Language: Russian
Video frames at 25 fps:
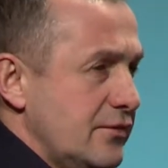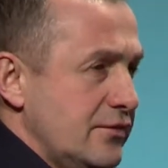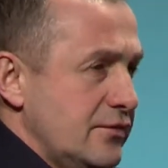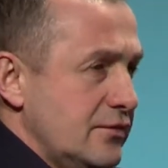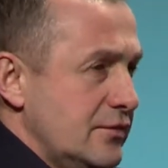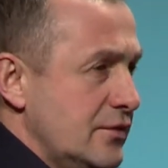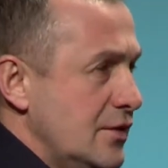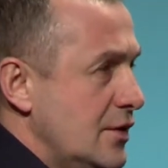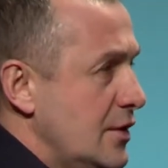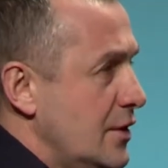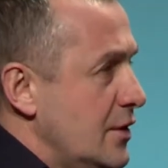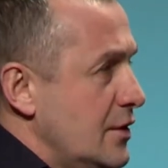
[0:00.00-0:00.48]
По
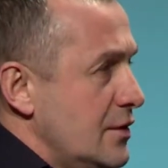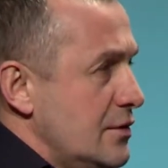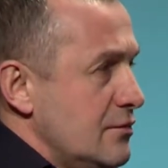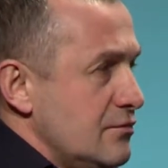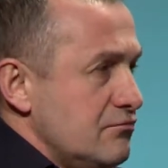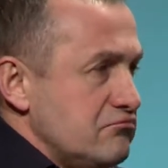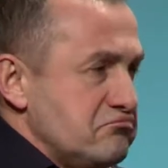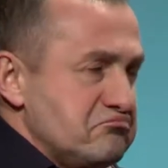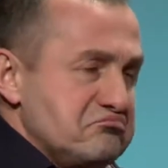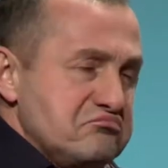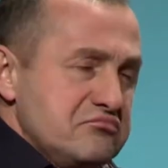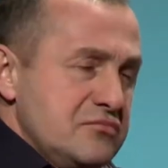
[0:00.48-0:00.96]
полной
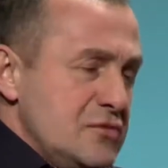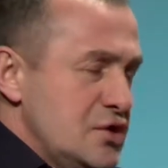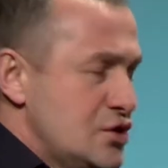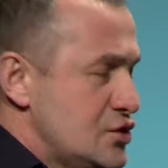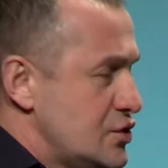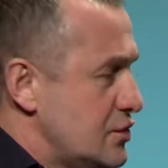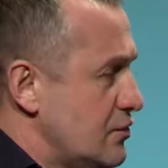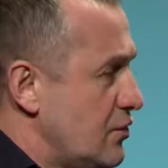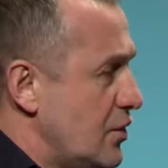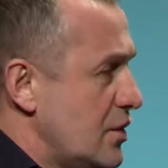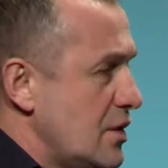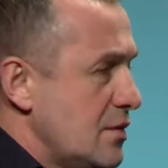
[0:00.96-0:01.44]
программе?
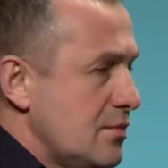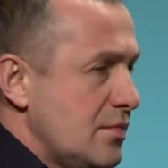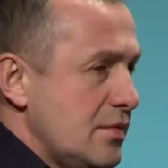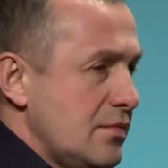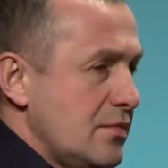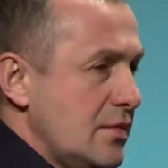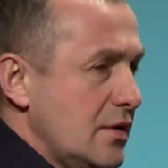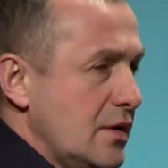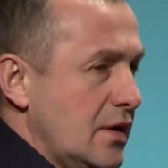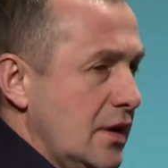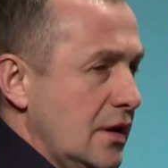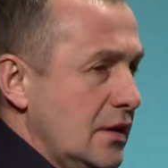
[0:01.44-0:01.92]
Ничего не
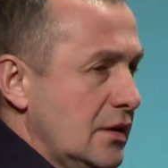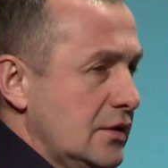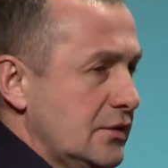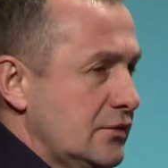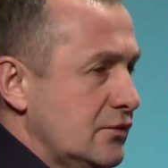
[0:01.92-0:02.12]
помогало.